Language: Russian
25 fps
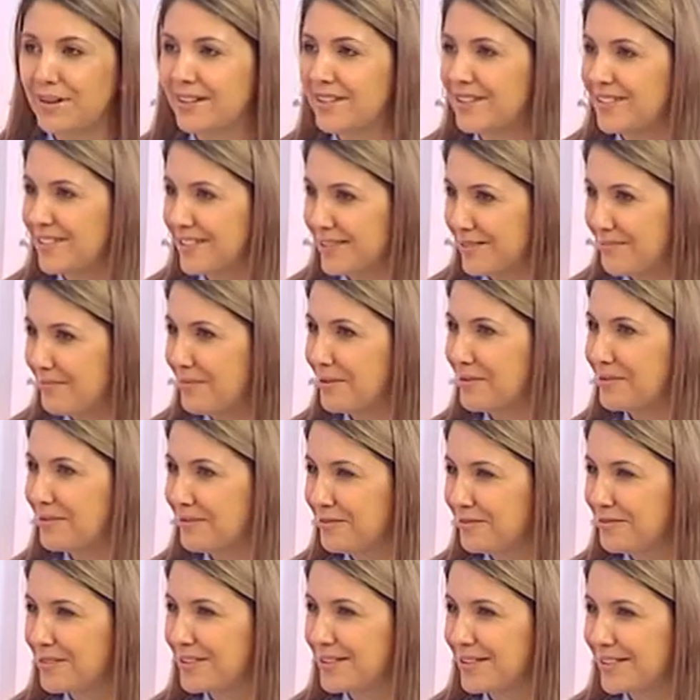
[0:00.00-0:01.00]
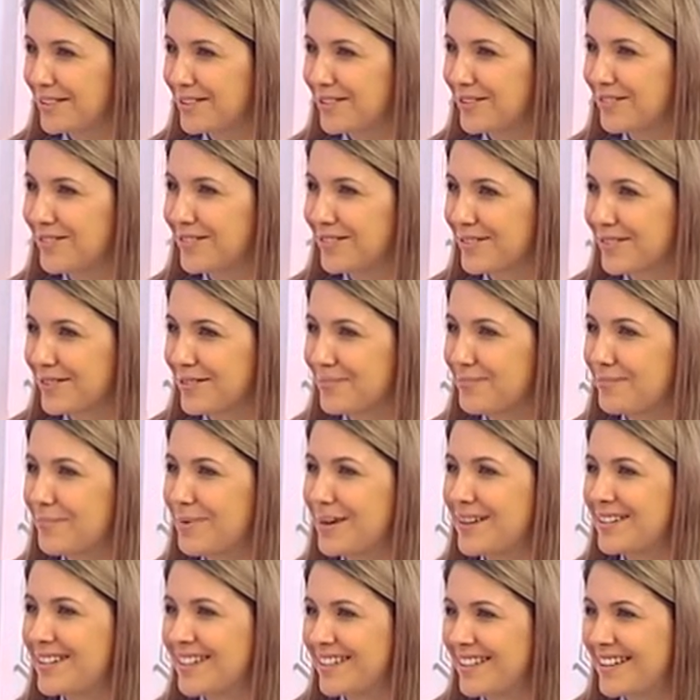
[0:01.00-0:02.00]
практически придумывается что-то, чтобы
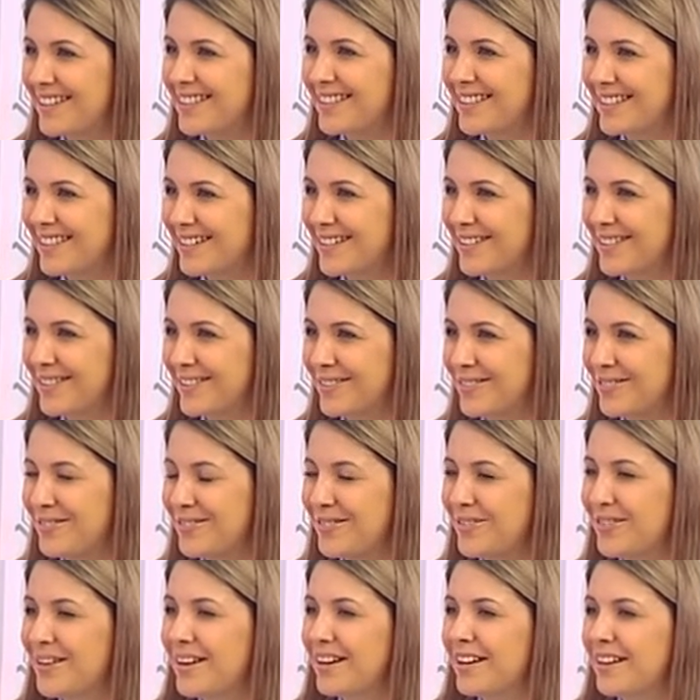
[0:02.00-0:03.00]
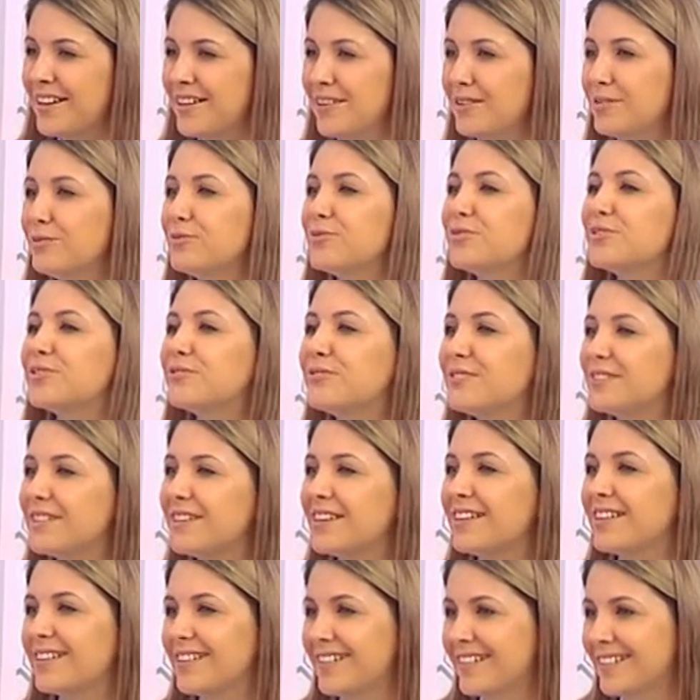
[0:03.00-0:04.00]
поощрять тех, кто лучше
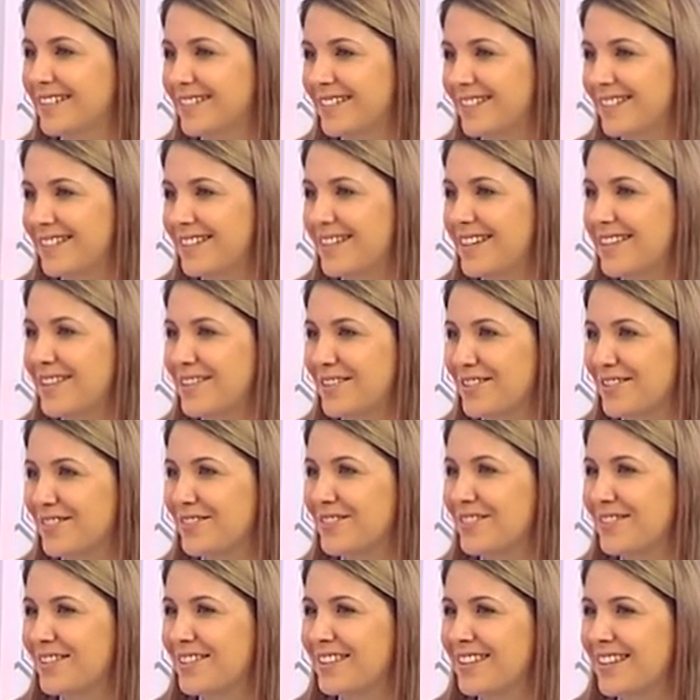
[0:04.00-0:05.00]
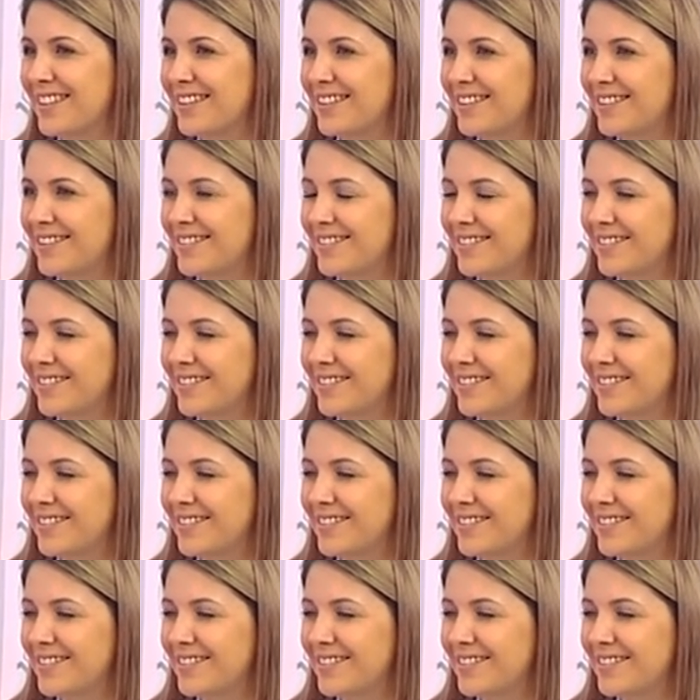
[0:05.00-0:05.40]
всех. Э, Вы знаете, наверное,